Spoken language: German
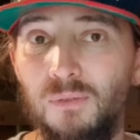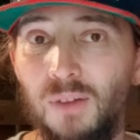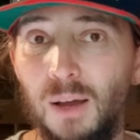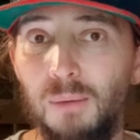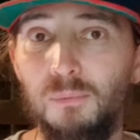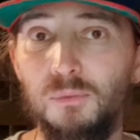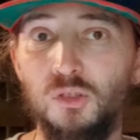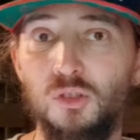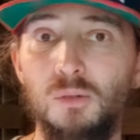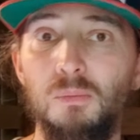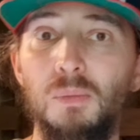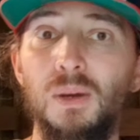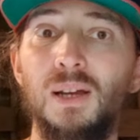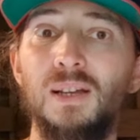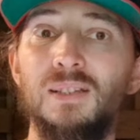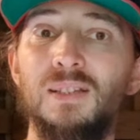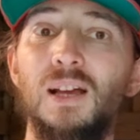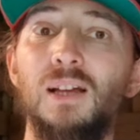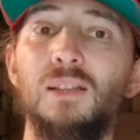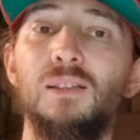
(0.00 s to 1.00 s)
Wir haben schon immer
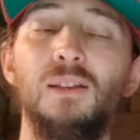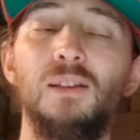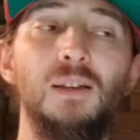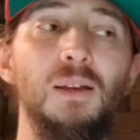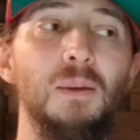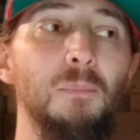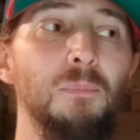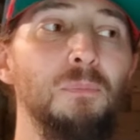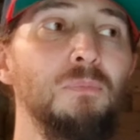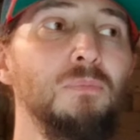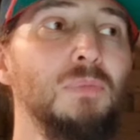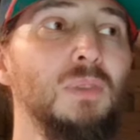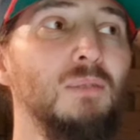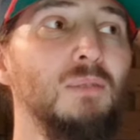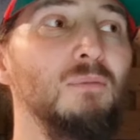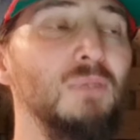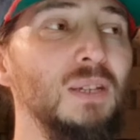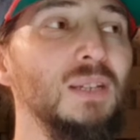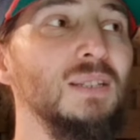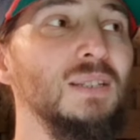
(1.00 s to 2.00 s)
gesagt, ähm,
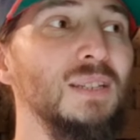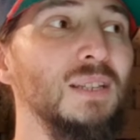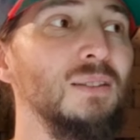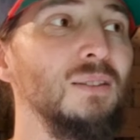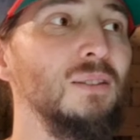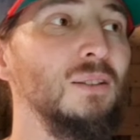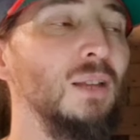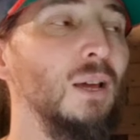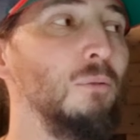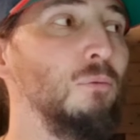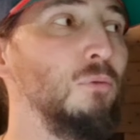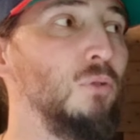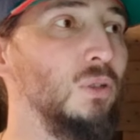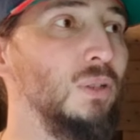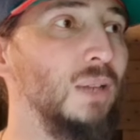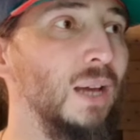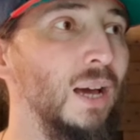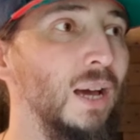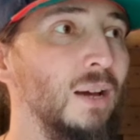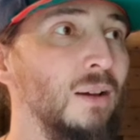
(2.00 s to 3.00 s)
wir sind dafür
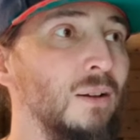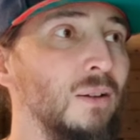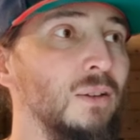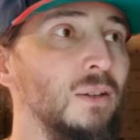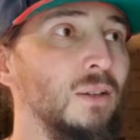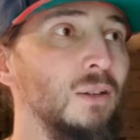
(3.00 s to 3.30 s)
da.